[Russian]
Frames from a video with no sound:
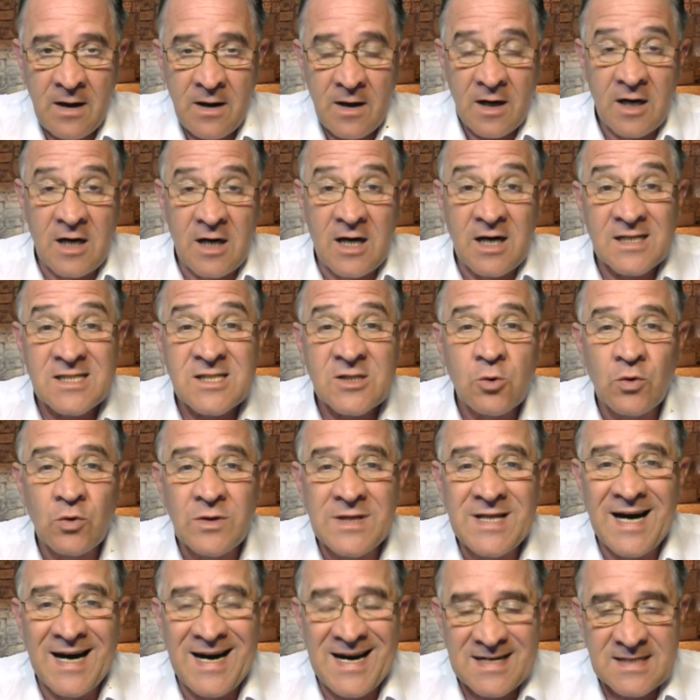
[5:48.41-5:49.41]

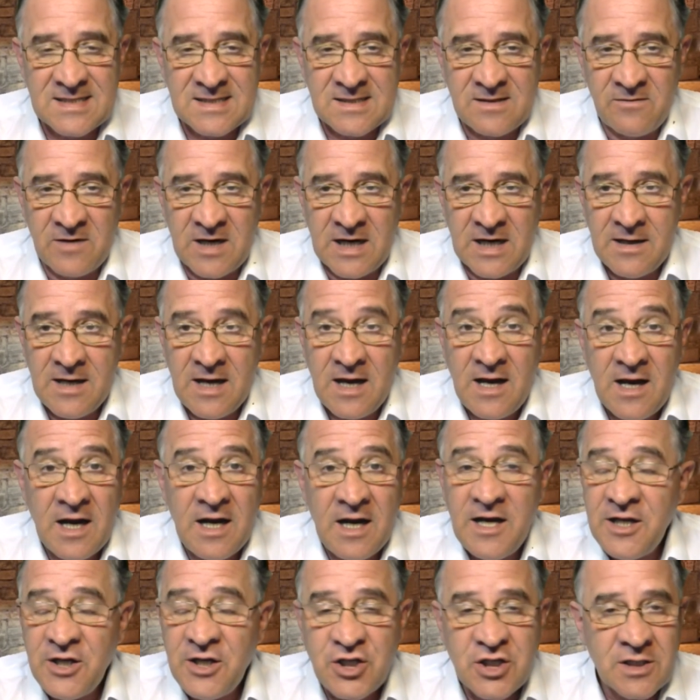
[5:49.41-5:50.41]
Государство
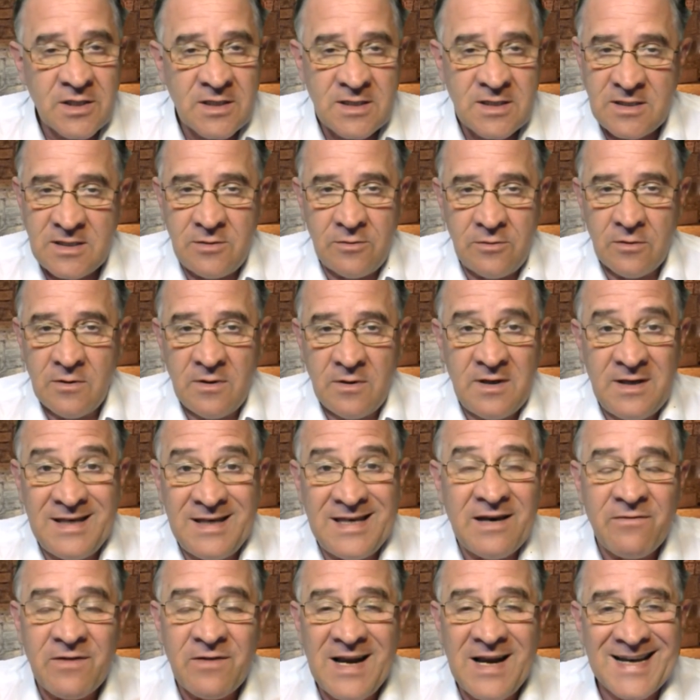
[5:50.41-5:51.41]
личностью
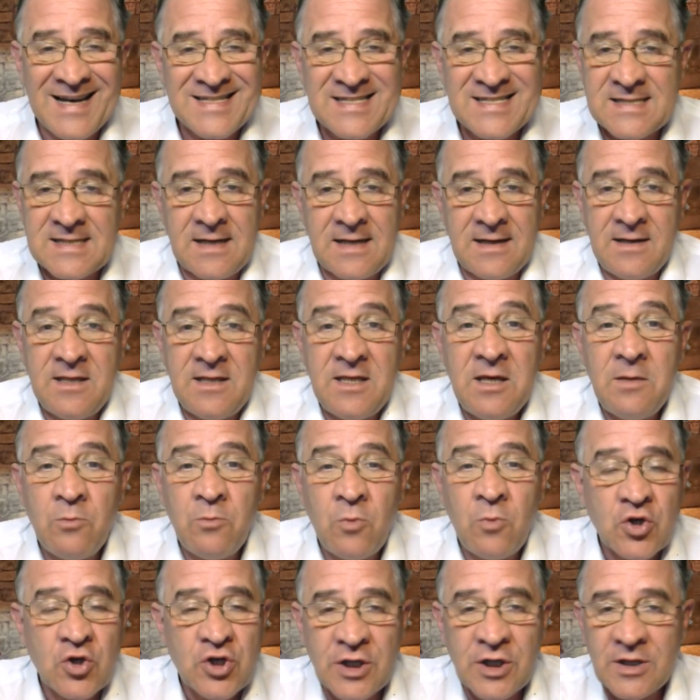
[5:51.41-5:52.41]
являться не
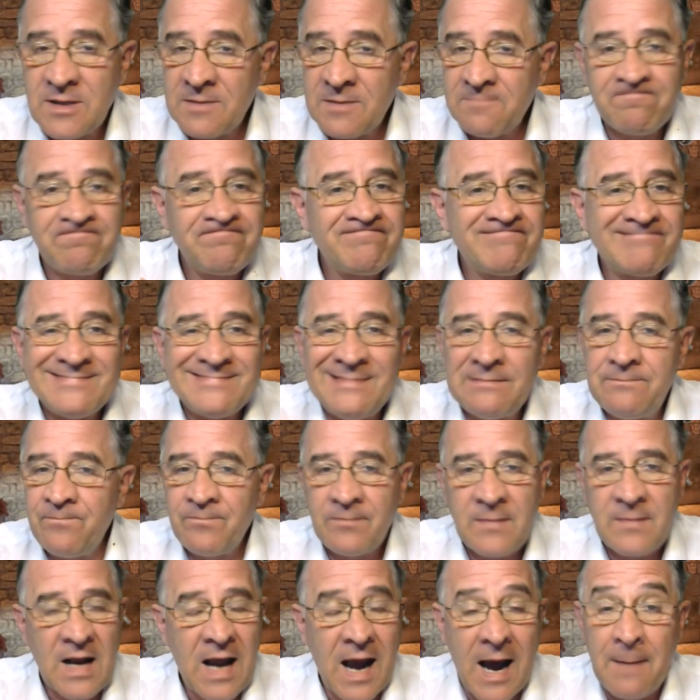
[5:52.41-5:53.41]
может
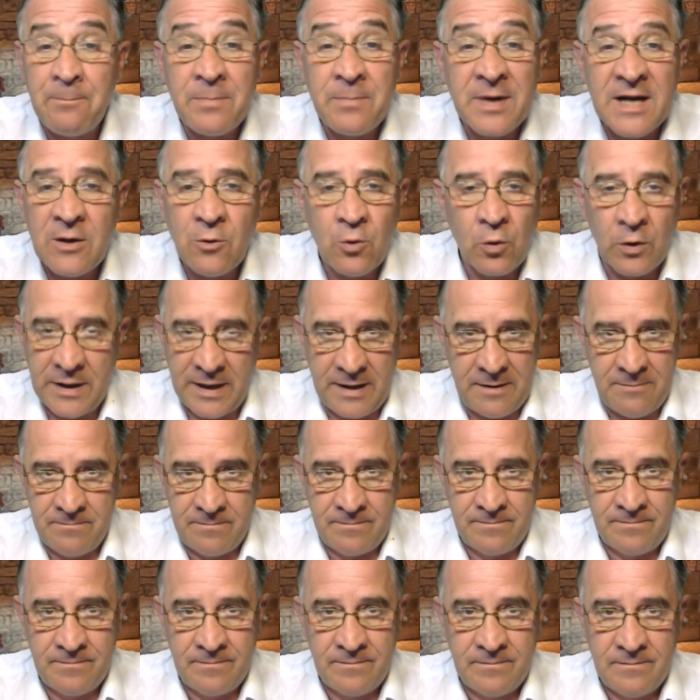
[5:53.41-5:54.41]
априори.
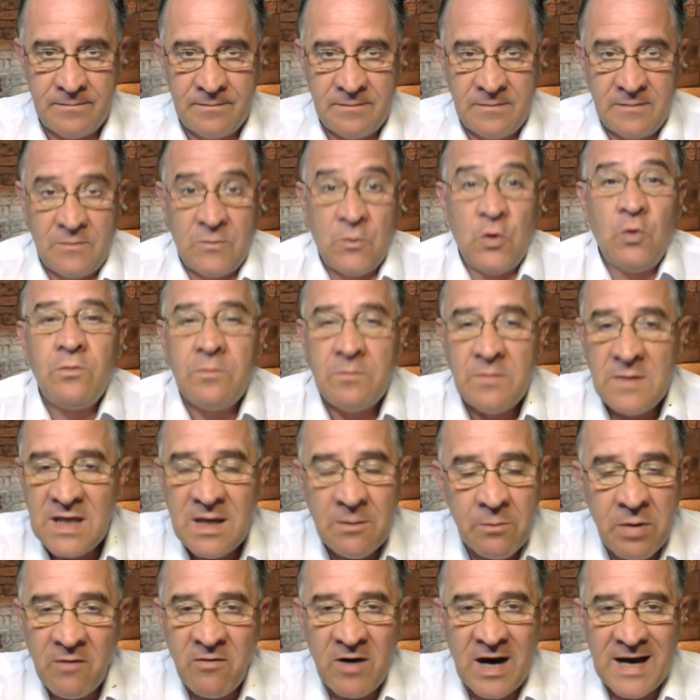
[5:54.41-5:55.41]
Ну, не
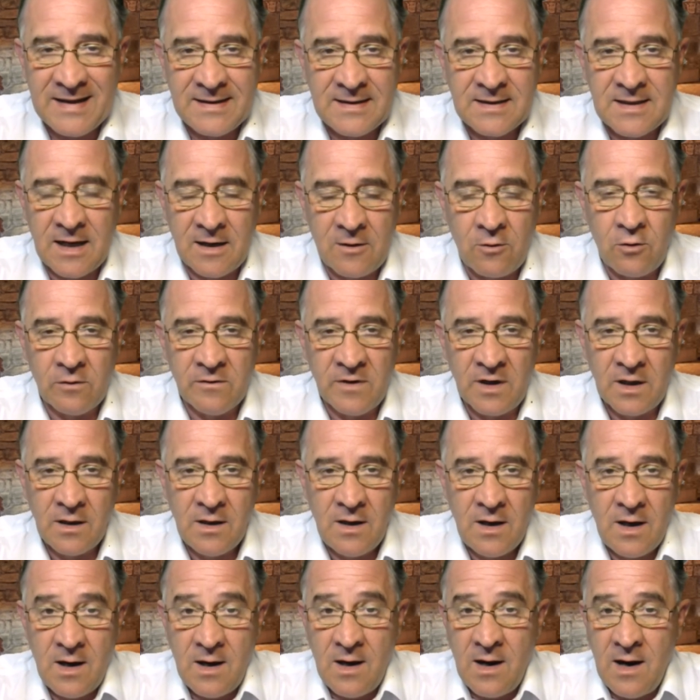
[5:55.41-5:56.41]
бывает такого.
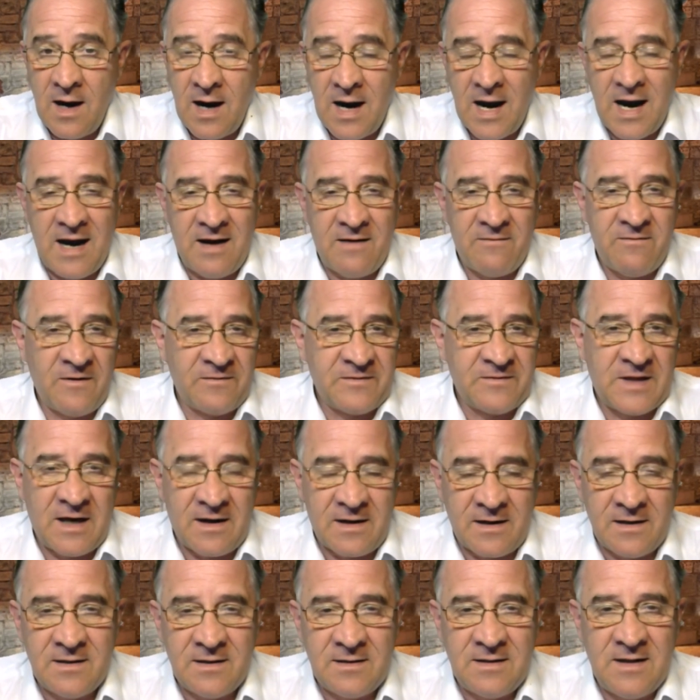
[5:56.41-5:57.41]
А
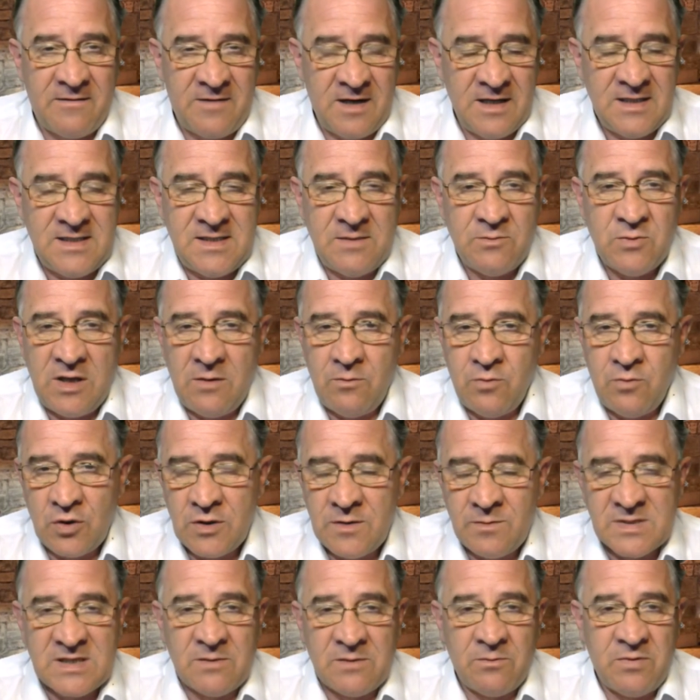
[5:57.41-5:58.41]
во-вторых, давайте мы не
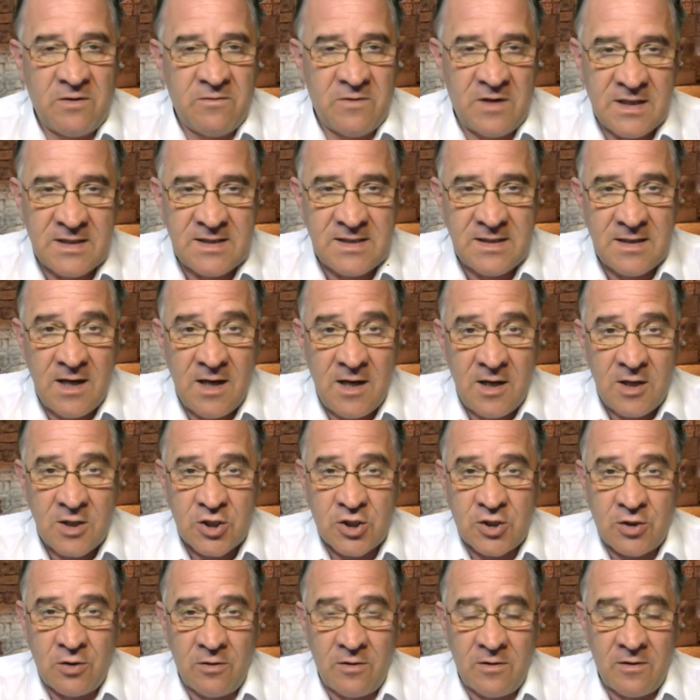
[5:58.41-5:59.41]
будем забывать,
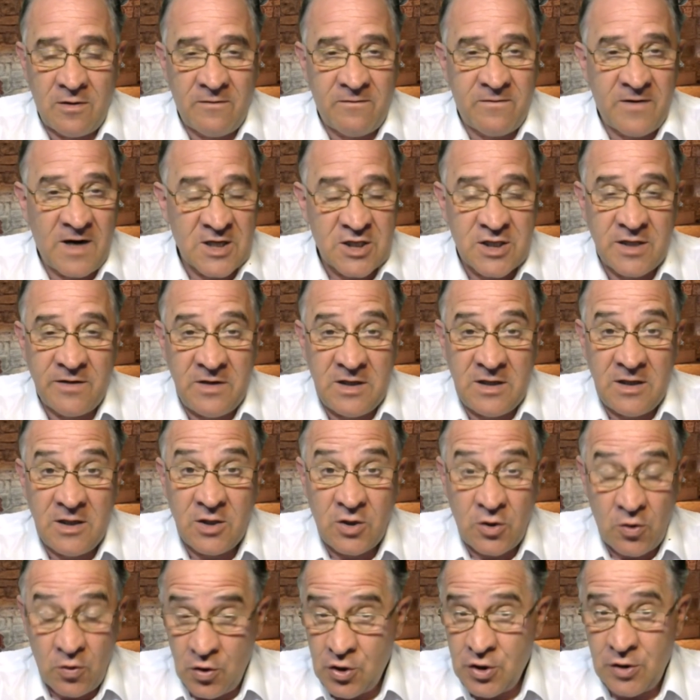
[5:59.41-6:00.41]
что важно ведь не
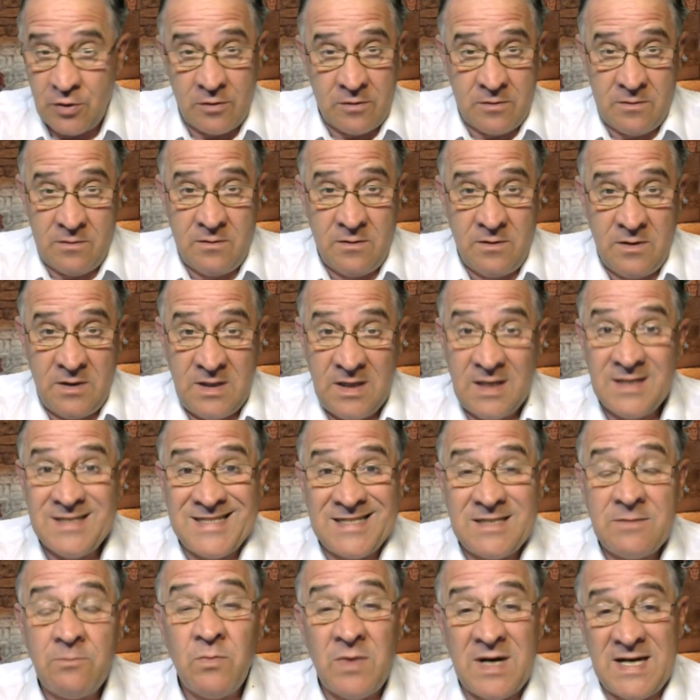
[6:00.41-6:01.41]
то, что
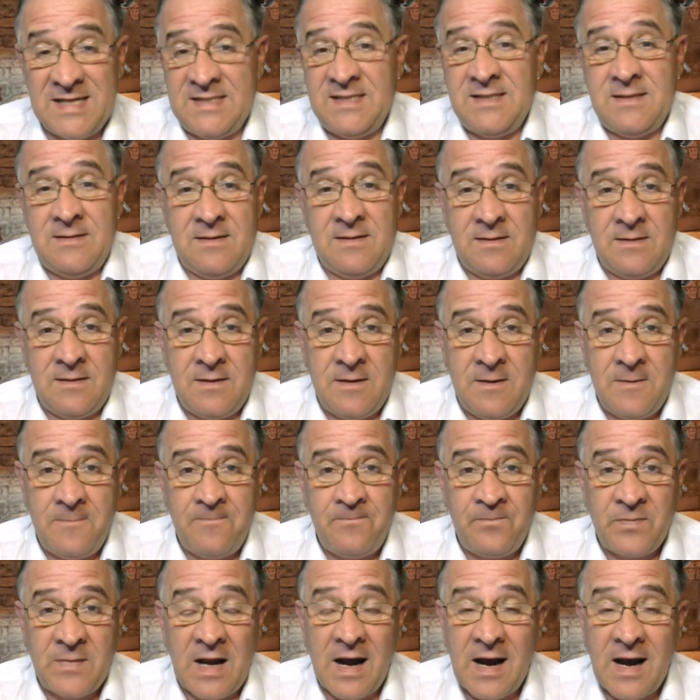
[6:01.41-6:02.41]
есть мать,
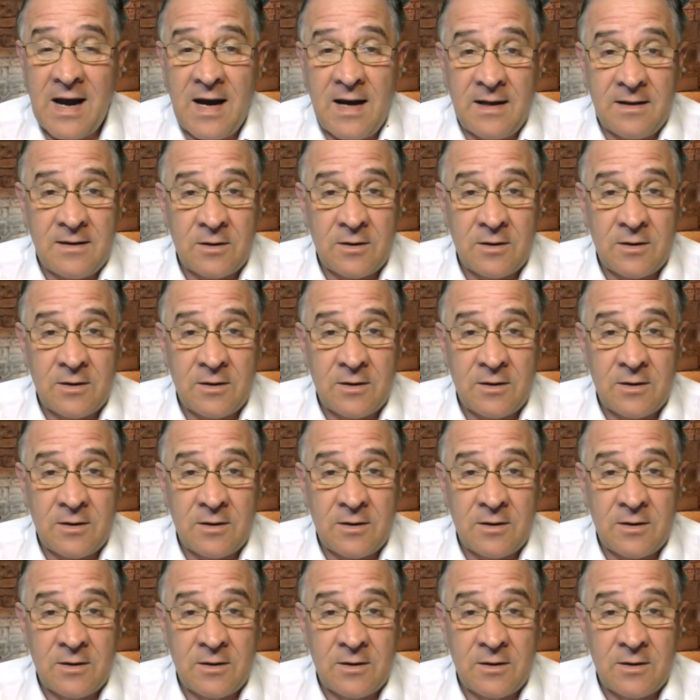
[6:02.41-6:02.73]
а